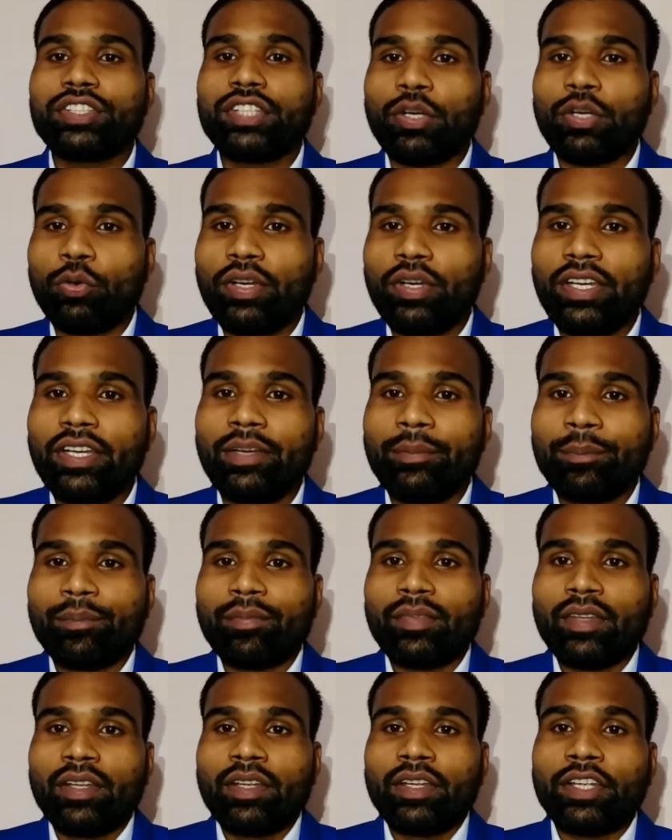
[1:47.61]
जरूरी
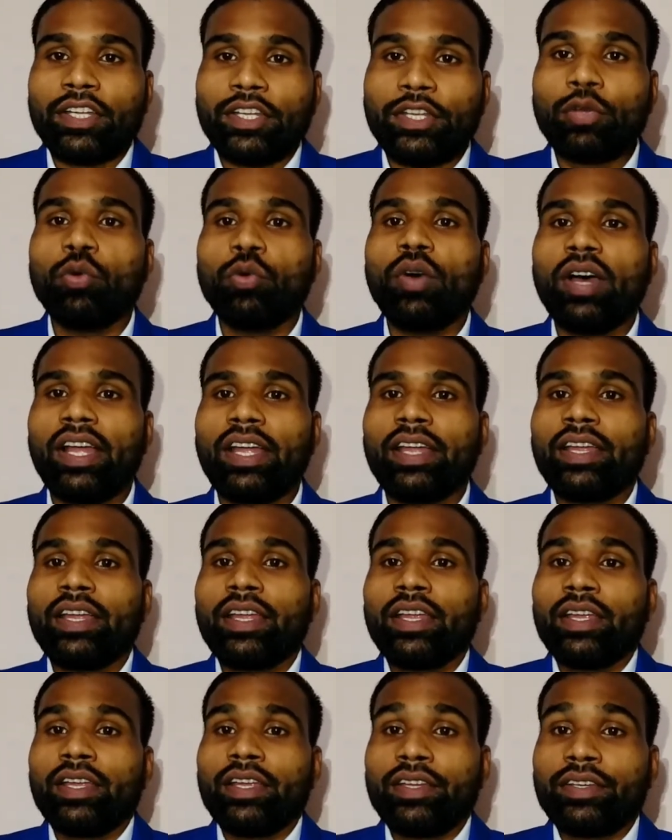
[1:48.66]
क्यों है
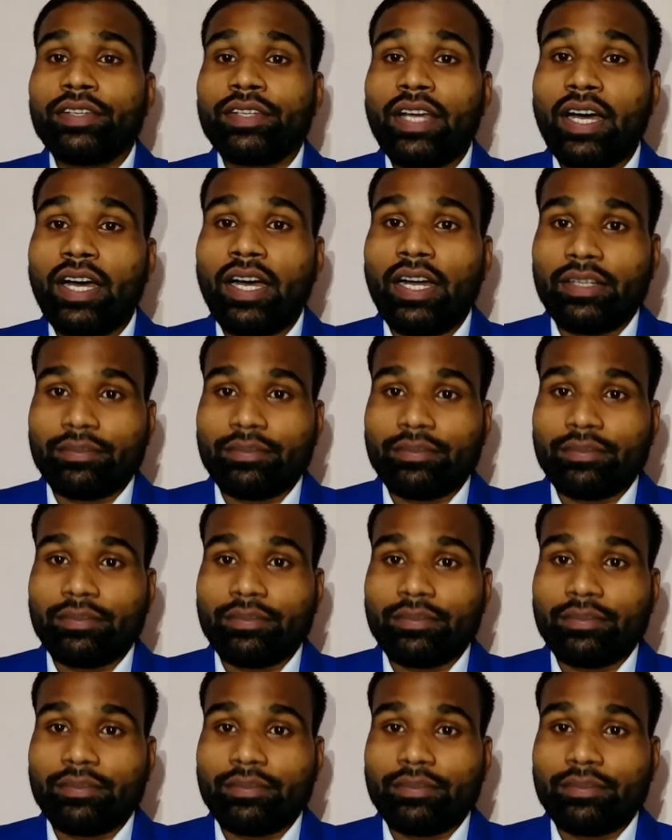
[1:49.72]
या